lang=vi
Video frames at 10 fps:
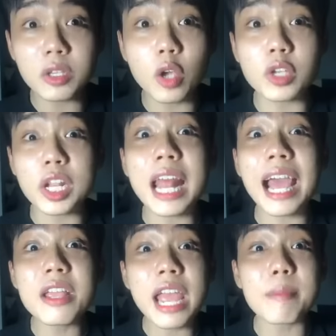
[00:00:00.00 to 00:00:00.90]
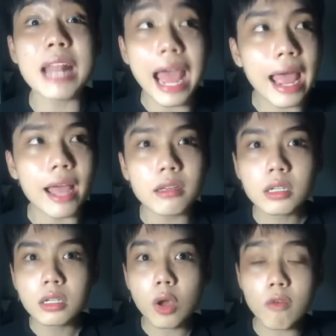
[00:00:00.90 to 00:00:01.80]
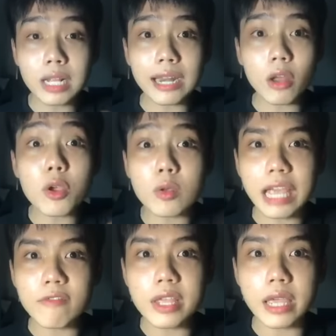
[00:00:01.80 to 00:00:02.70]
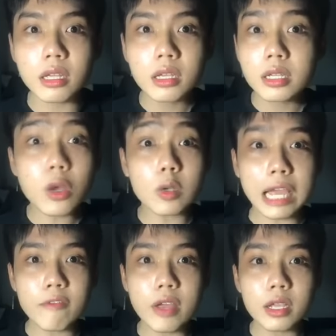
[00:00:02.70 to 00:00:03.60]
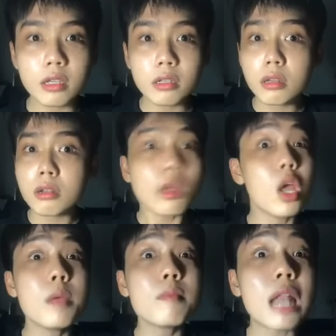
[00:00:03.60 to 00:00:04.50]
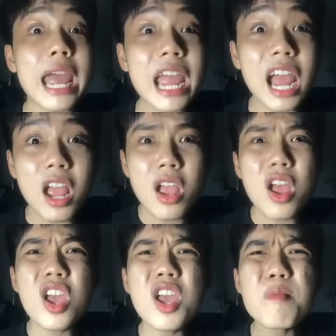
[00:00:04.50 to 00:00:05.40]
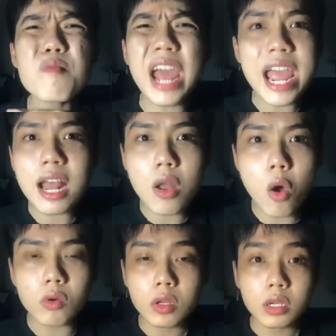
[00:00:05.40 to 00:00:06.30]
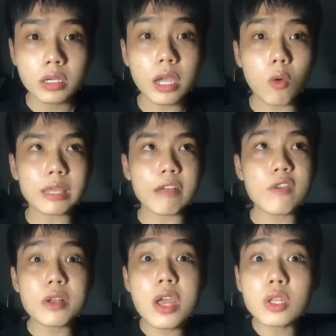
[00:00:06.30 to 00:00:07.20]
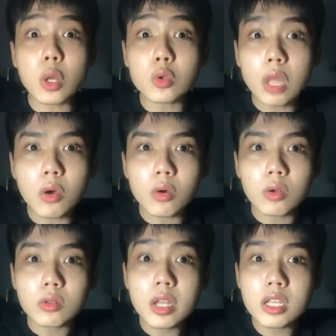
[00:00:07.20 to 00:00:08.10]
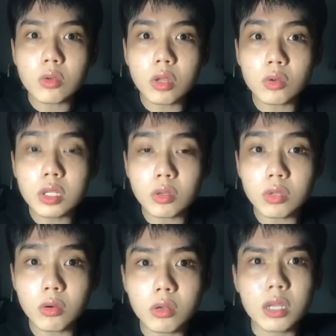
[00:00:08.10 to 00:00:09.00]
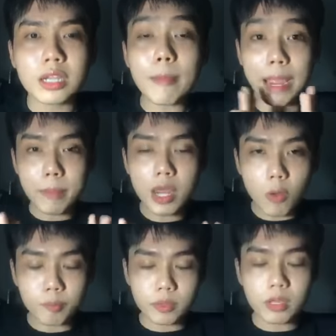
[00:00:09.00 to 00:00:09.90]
cho chị đi đái với em đi đái hả con Vân Thanh nói với con Trang Phi vậy cái con Trang Phi im le im re luôn cái con Trang Phi đi từ từ đi từ từ đi từ từ các bạn biết không